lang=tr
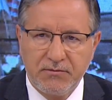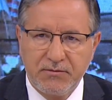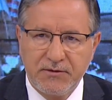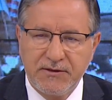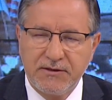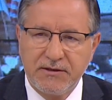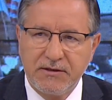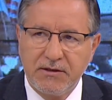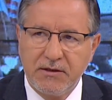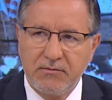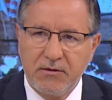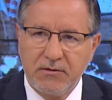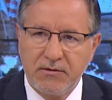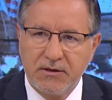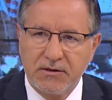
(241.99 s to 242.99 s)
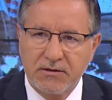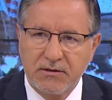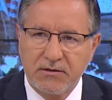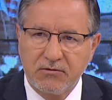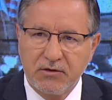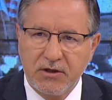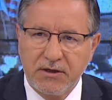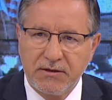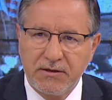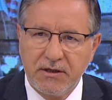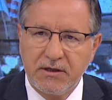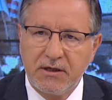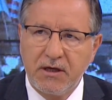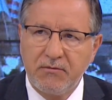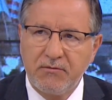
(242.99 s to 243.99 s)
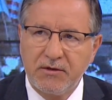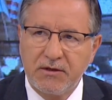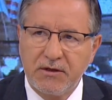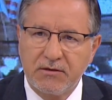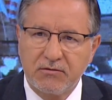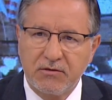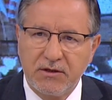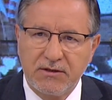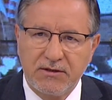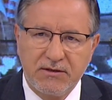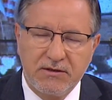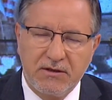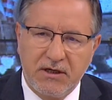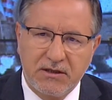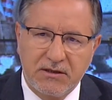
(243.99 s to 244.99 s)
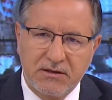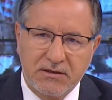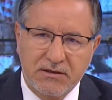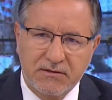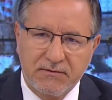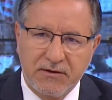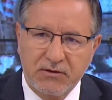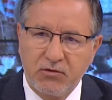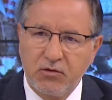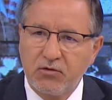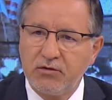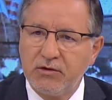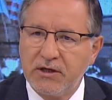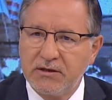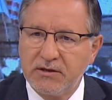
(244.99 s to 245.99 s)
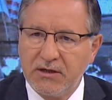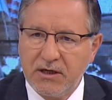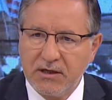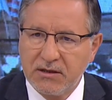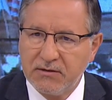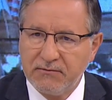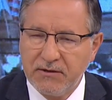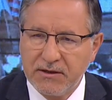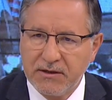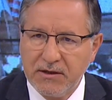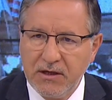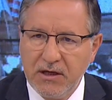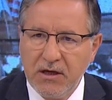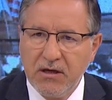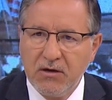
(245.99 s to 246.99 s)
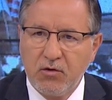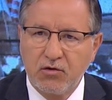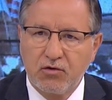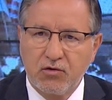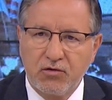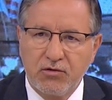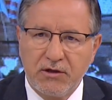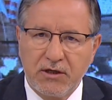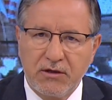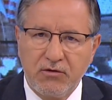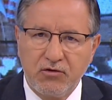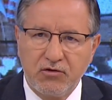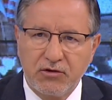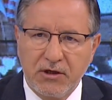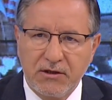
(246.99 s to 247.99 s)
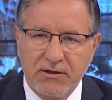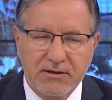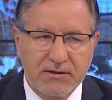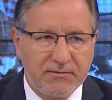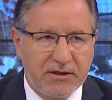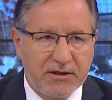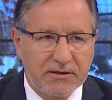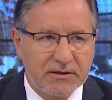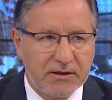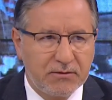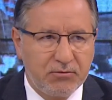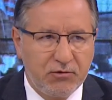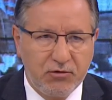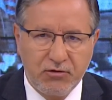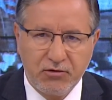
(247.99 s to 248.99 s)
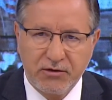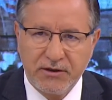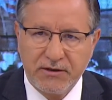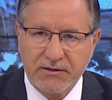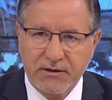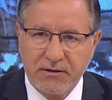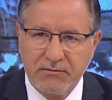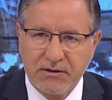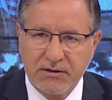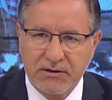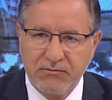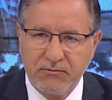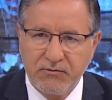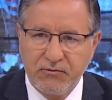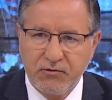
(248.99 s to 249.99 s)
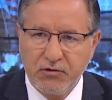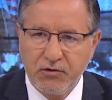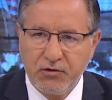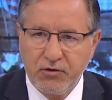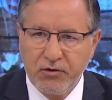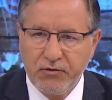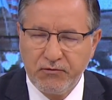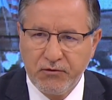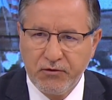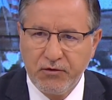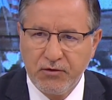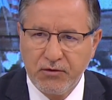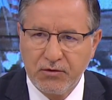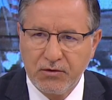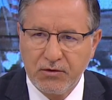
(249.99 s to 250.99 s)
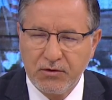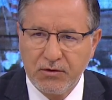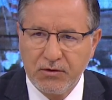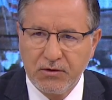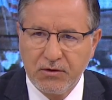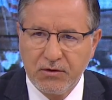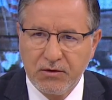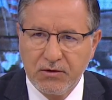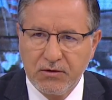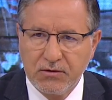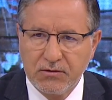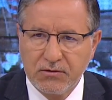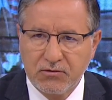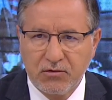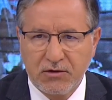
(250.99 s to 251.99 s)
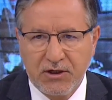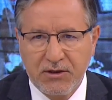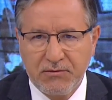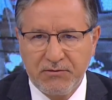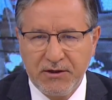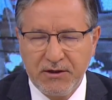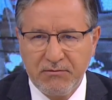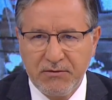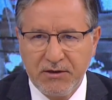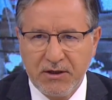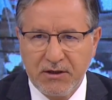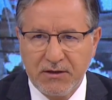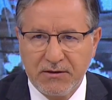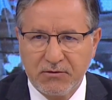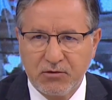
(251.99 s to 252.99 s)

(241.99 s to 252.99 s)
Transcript: Sizin de babanızın üzerinde, kayınpederin üzerinde sizin de hakkınız var. Torunların da hakkı var. O torunların yüzüne nasıl bakacak büyüdükleri zaman? Görmedim. Şimdi vuruyor, dövüyor. Çok ayıp değil mi yani?